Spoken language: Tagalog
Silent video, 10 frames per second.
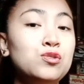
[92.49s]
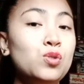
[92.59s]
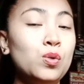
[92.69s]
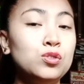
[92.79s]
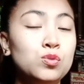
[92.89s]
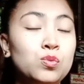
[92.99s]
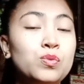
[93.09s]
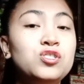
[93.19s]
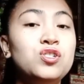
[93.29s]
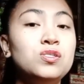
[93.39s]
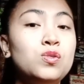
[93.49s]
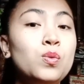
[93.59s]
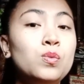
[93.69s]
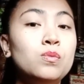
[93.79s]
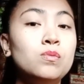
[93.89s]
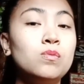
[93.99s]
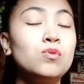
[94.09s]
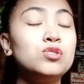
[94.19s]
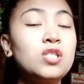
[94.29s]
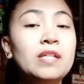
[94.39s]
nyo doon, which is yung
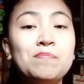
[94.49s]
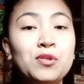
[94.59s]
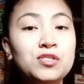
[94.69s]
kung 10%